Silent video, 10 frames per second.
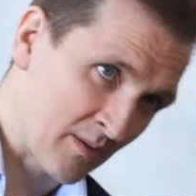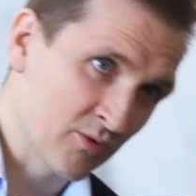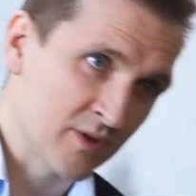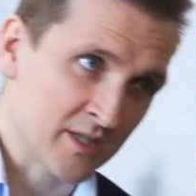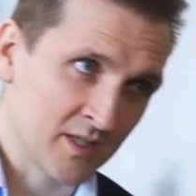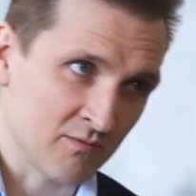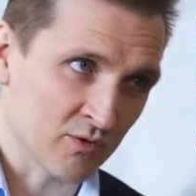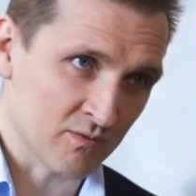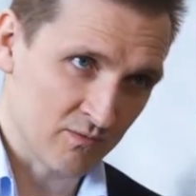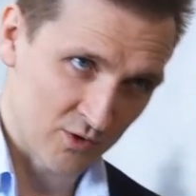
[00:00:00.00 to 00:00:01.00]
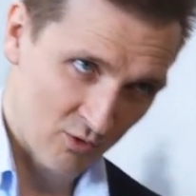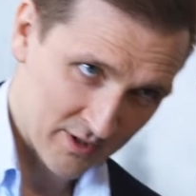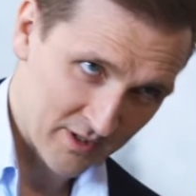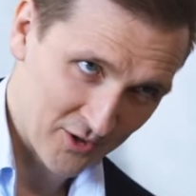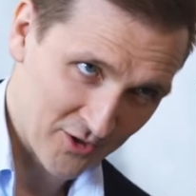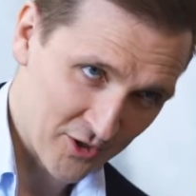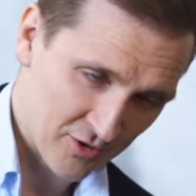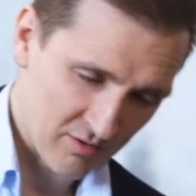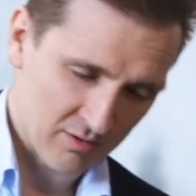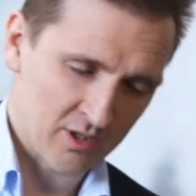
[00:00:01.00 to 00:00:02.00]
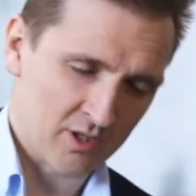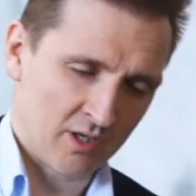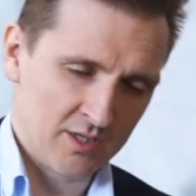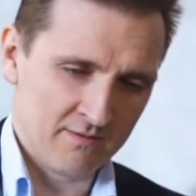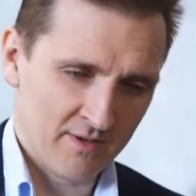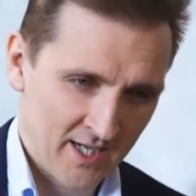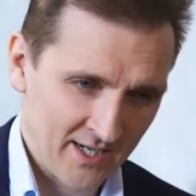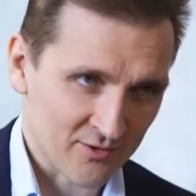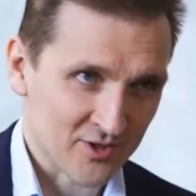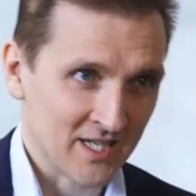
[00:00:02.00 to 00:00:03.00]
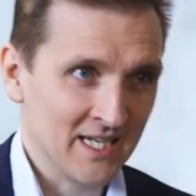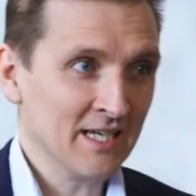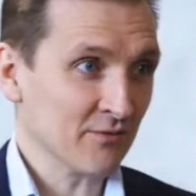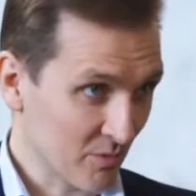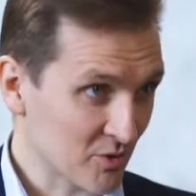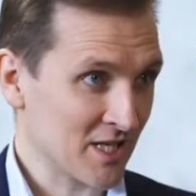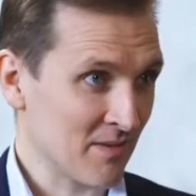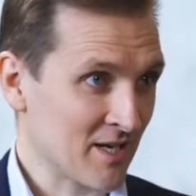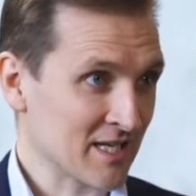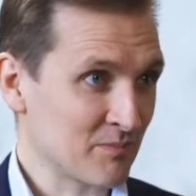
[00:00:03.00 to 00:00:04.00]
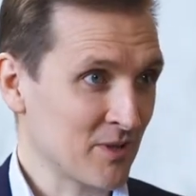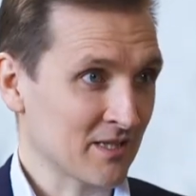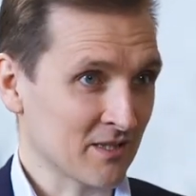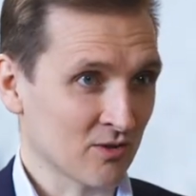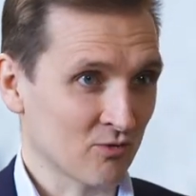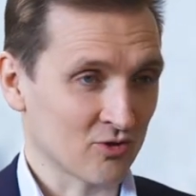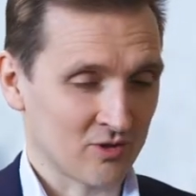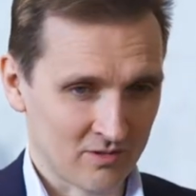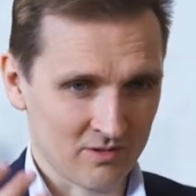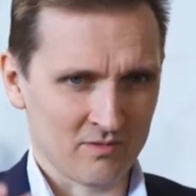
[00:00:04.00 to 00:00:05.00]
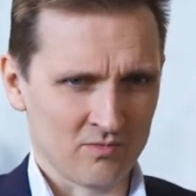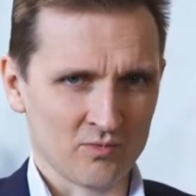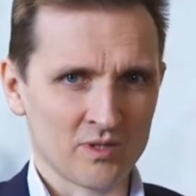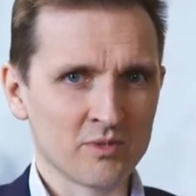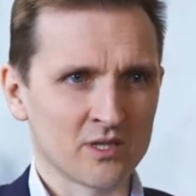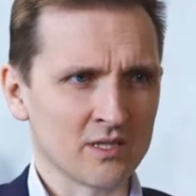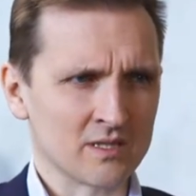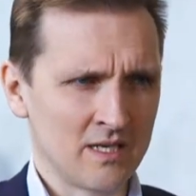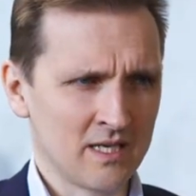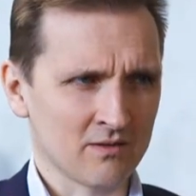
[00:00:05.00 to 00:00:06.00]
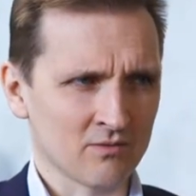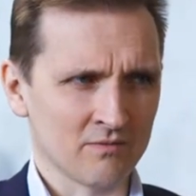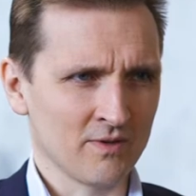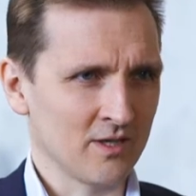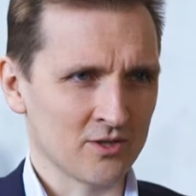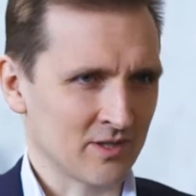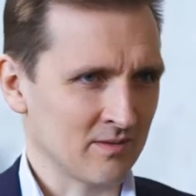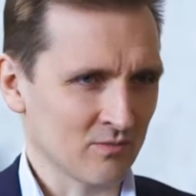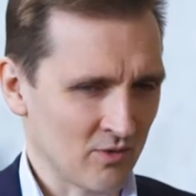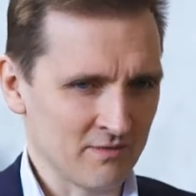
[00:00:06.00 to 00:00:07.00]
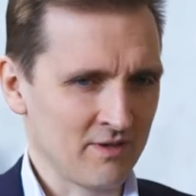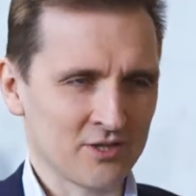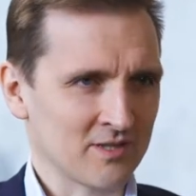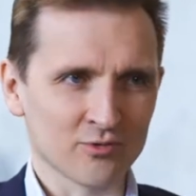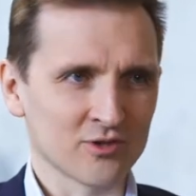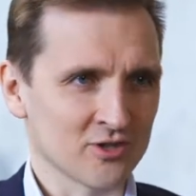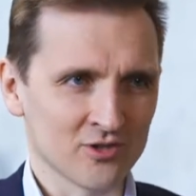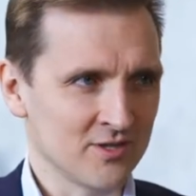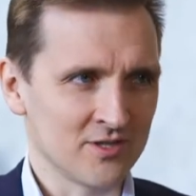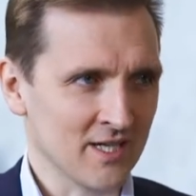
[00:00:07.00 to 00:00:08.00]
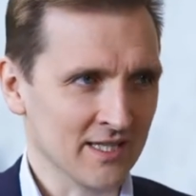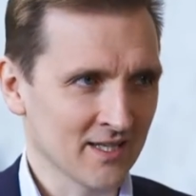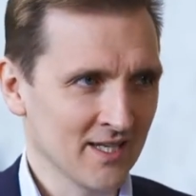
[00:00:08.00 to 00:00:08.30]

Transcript: как будто они вот взрослые женщины, они так одеваются. В том числе моя эксперт, она тоже так, тебе 30 лет, но ты выглядишь, ну, одеваешься, как будто тебе 60.